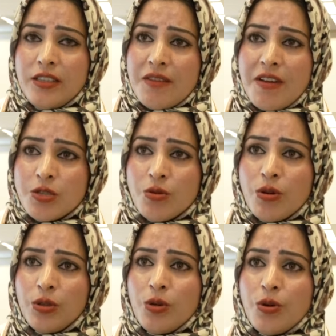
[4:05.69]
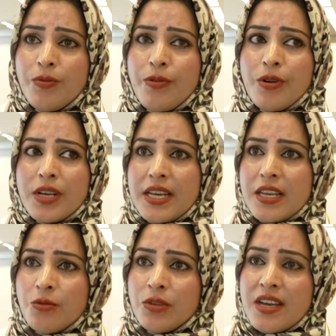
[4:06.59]
दरवाज़ों को तोड़ फोड़
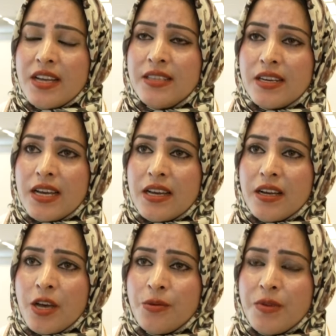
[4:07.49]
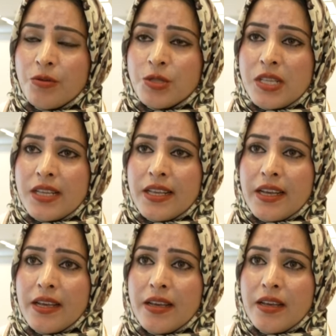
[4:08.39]
करके उनके अंदर घरों में घुसते थे